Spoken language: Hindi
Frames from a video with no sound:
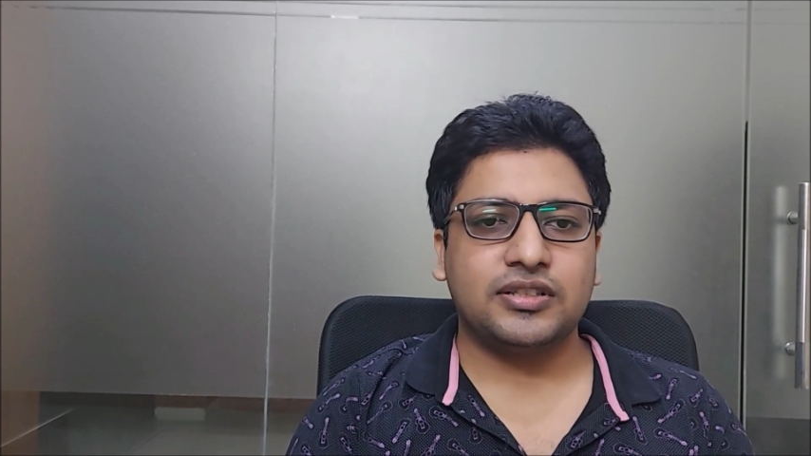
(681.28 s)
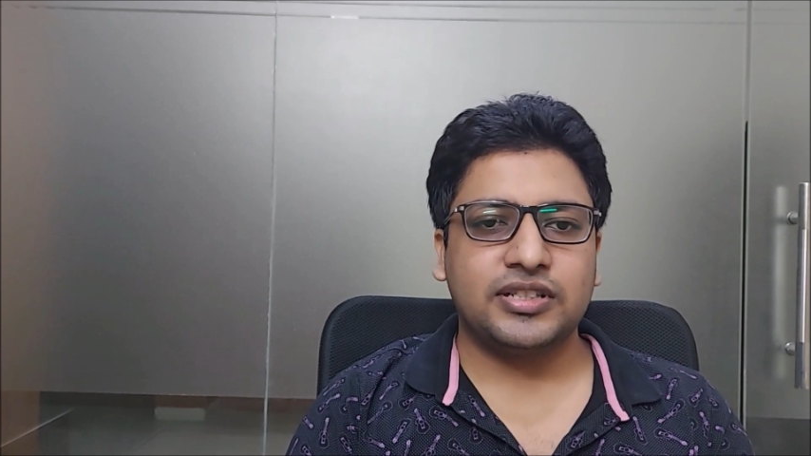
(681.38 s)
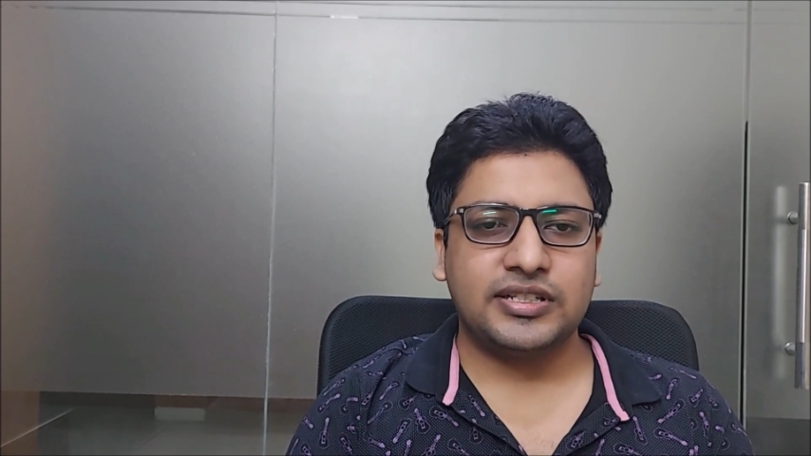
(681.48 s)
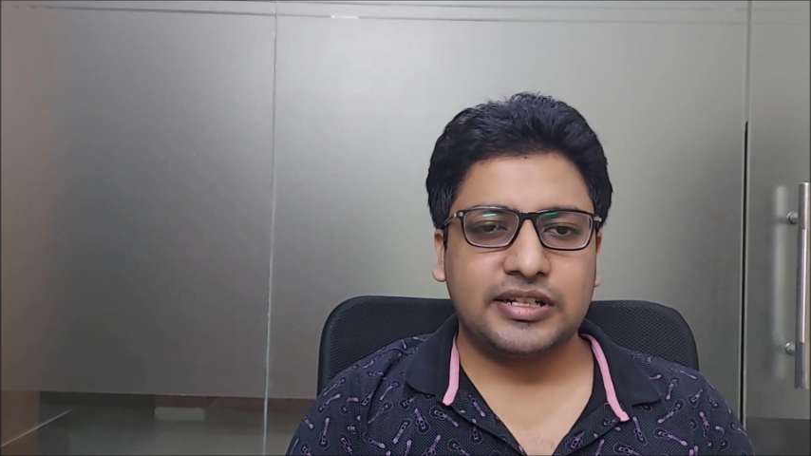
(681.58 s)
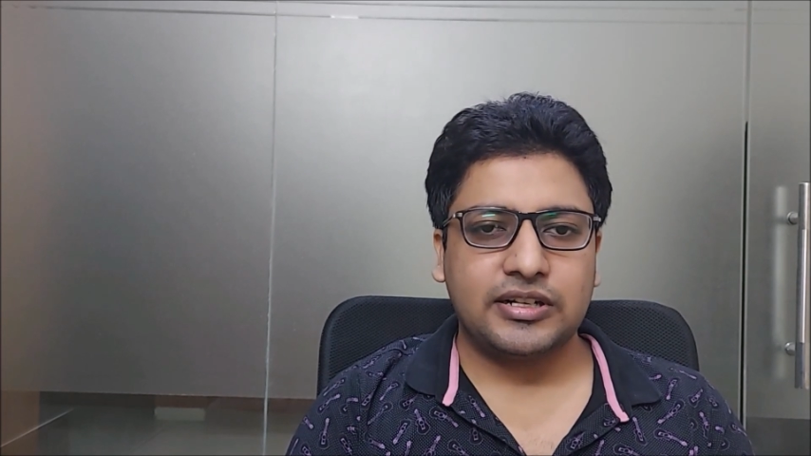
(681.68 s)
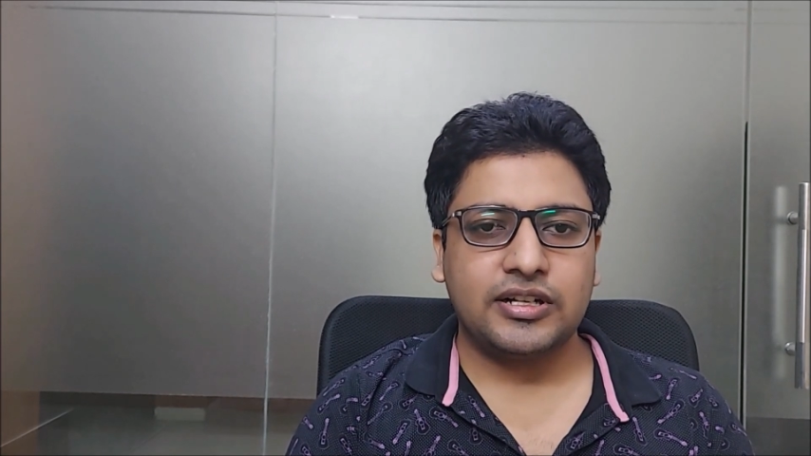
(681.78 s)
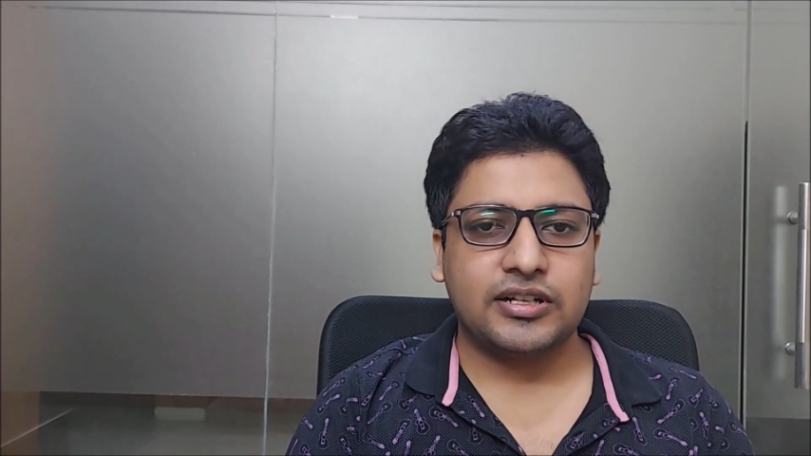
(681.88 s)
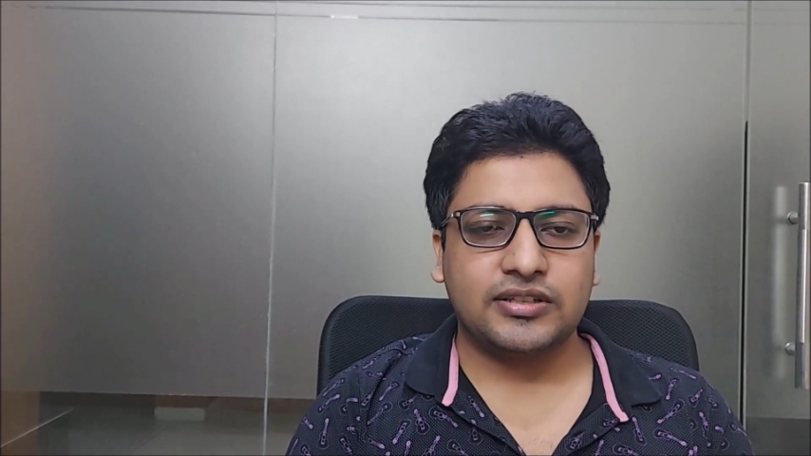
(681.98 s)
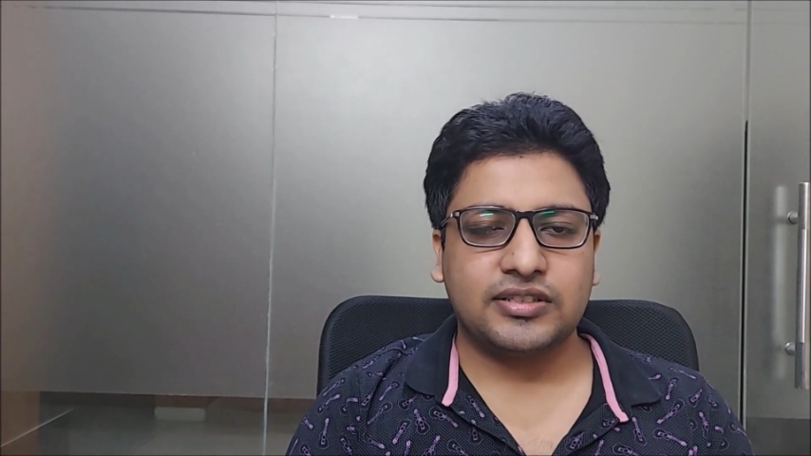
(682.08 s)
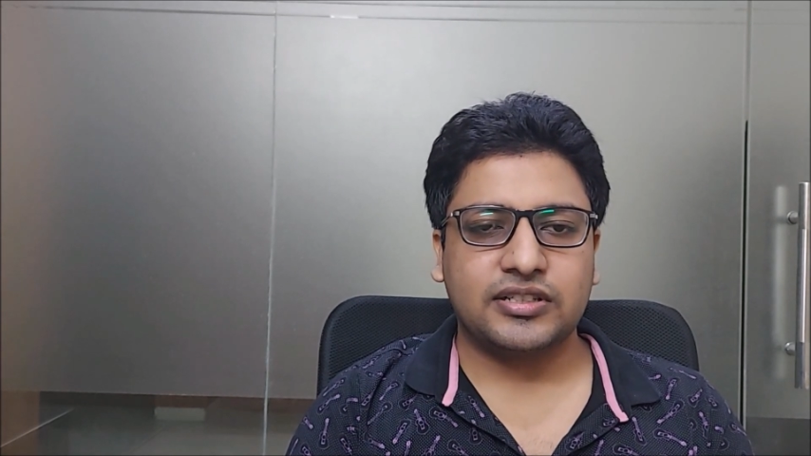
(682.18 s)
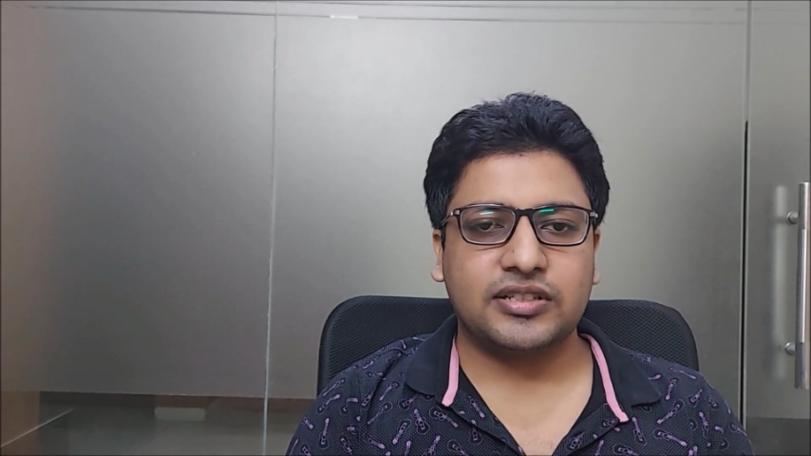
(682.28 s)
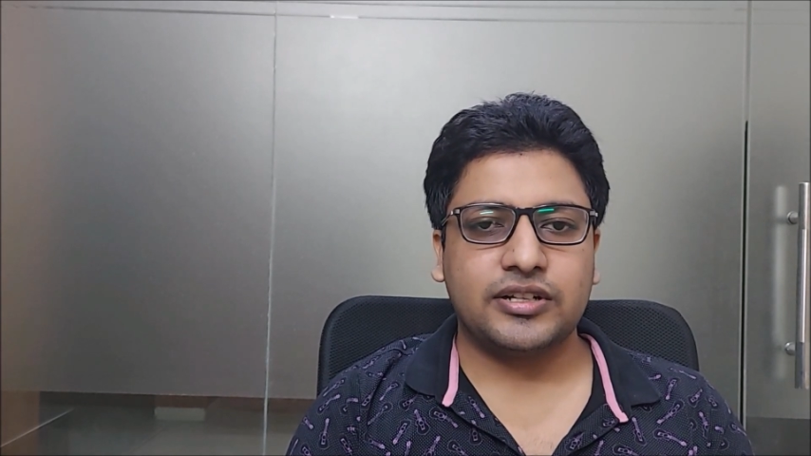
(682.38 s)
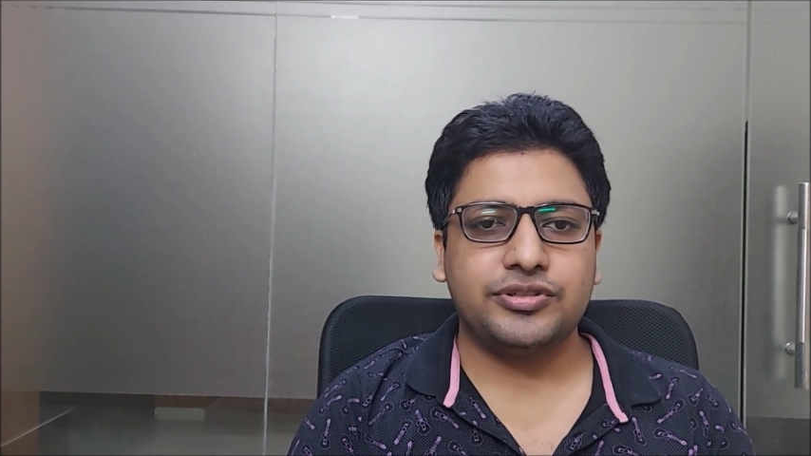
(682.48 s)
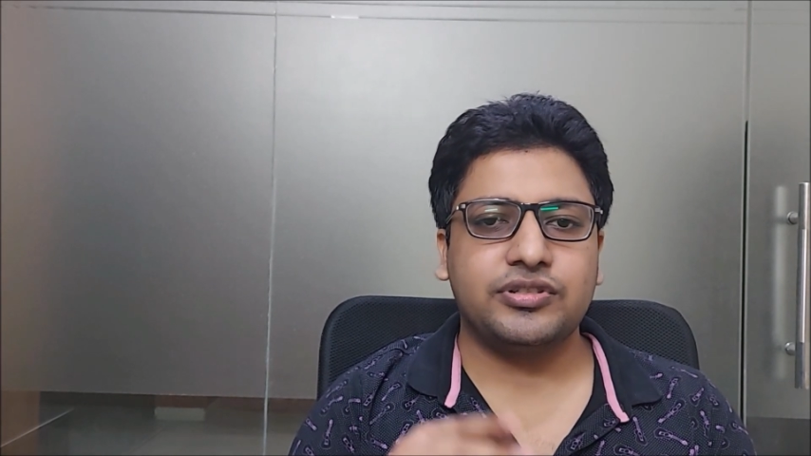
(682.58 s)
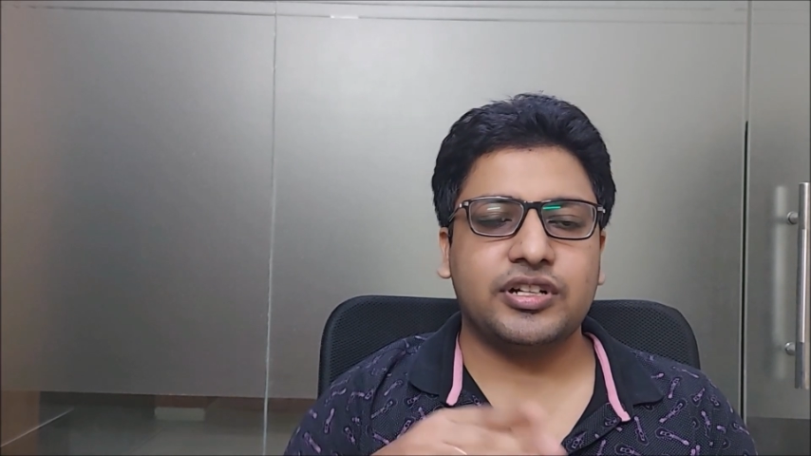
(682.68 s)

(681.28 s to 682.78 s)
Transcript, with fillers: स्टेशन अंडर कंस्ट्रक्शन है जो